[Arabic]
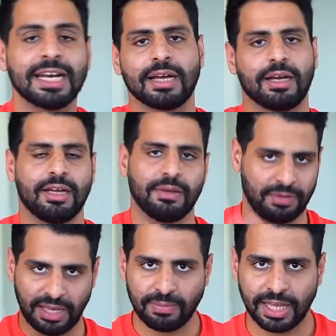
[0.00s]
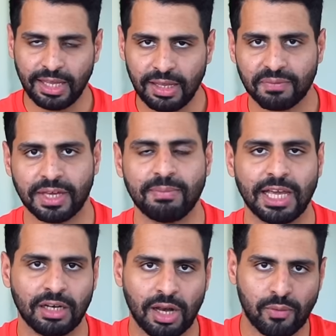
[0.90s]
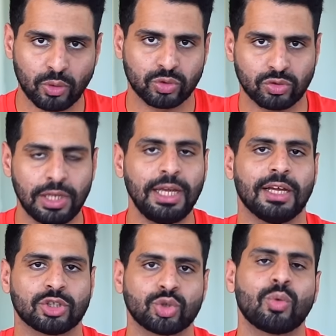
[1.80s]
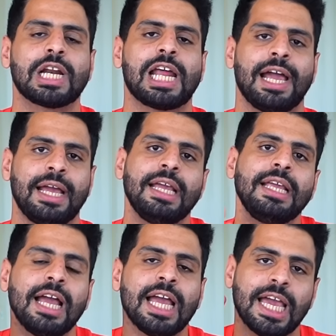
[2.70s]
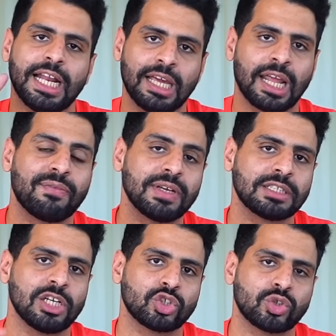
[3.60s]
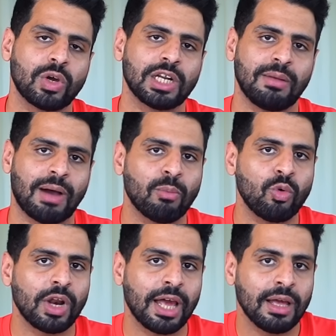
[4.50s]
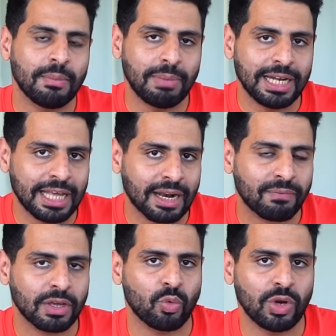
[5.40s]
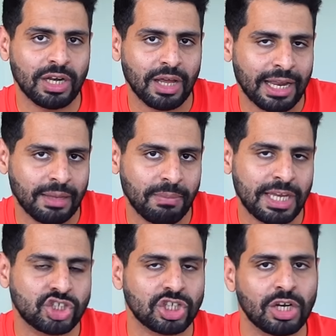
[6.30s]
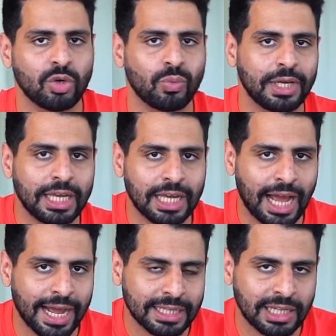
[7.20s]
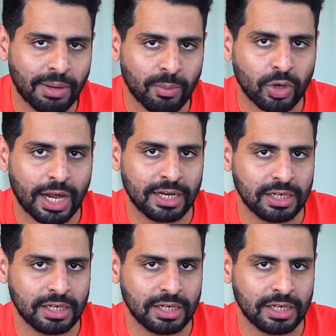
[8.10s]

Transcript: احنا فهمنا ايه فهمنا ان الفوتوز دي الصور الحقيقيه الجرافيكس للصور اللي معموله بالجرافيك والانيميشن والحاجات اللي معموله على